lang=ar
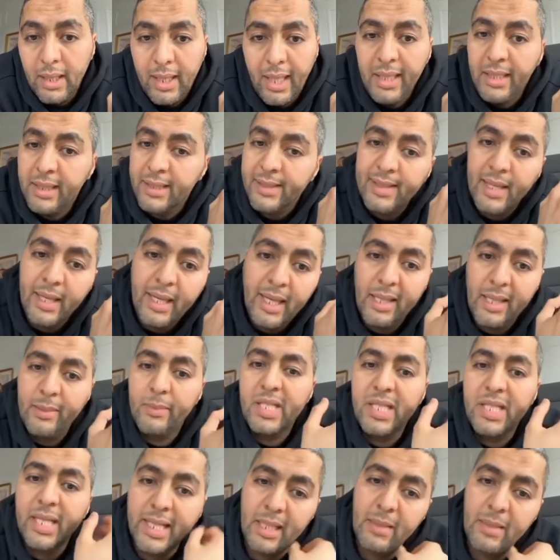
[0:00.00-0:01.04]
انا صراحه
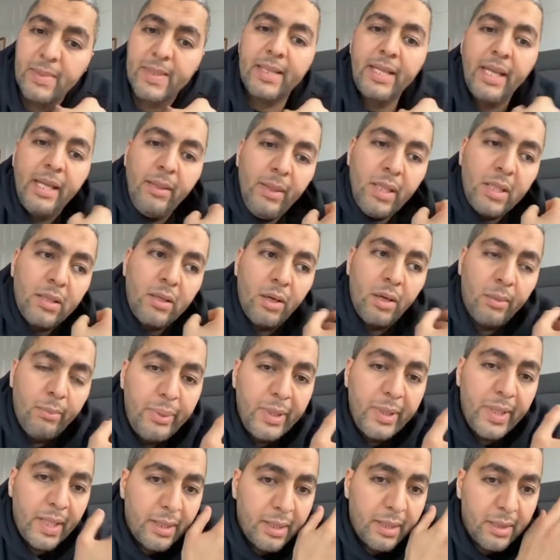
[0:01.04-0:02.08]
ماشي كلبس دائما
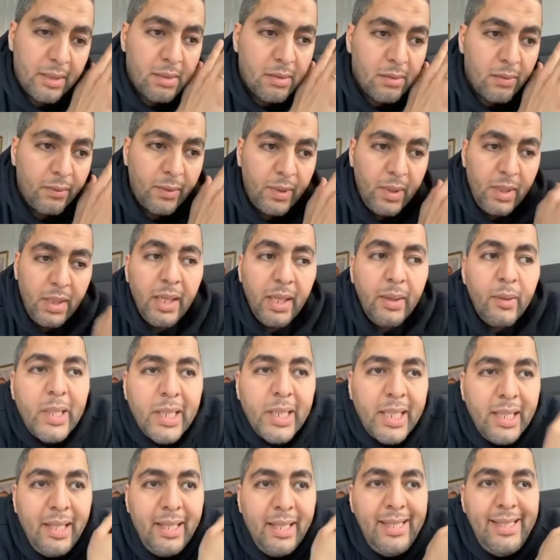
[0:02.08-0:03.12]
قبيه راه كتشوفوني
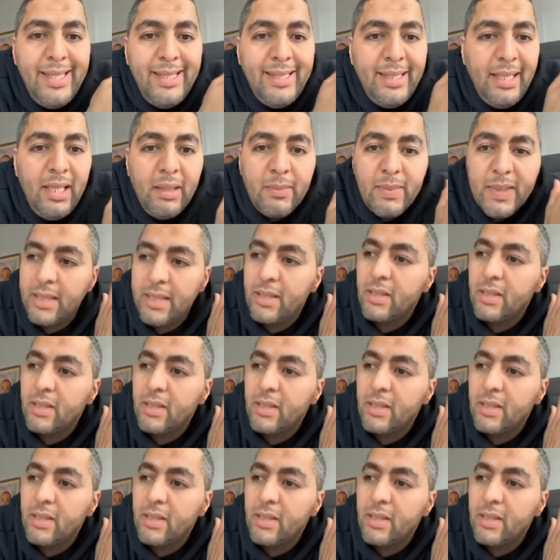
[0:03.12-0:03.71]
ولكن عزيز عليا